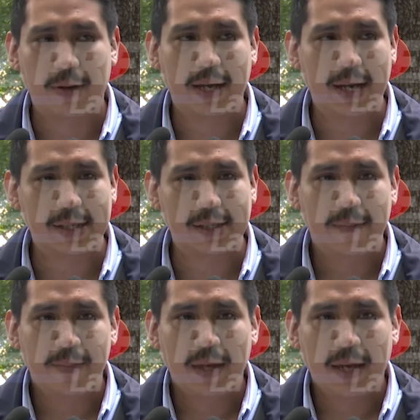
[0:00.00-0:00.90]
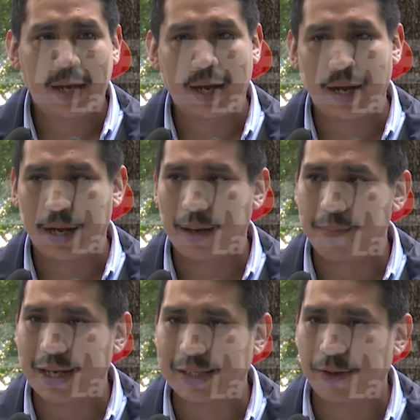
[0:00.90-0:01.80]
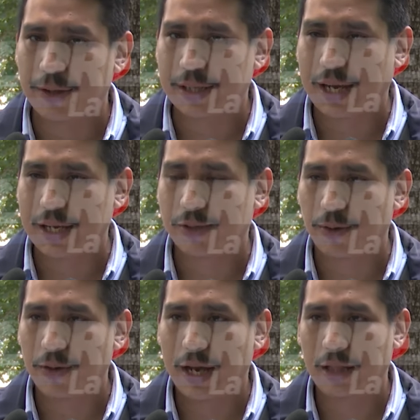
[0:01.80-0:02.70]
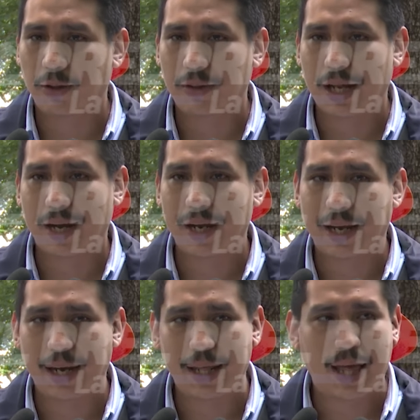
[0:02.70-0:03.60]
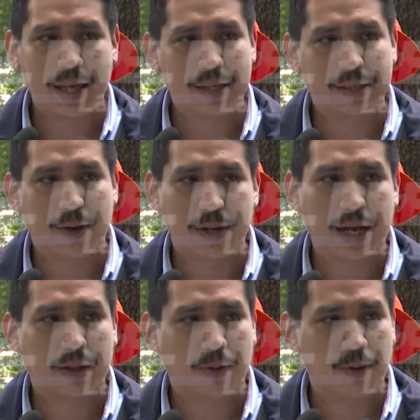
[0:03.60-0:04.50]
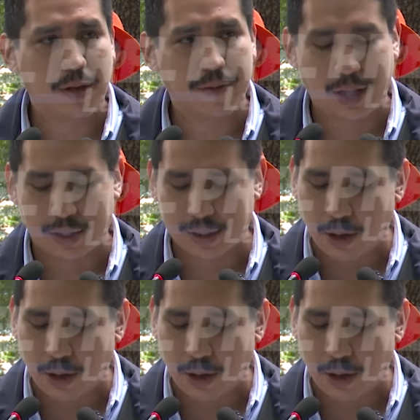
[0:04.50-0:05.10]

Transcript: y es el merecido descanso en total tranquilidad y seguridad de todos los habitantes.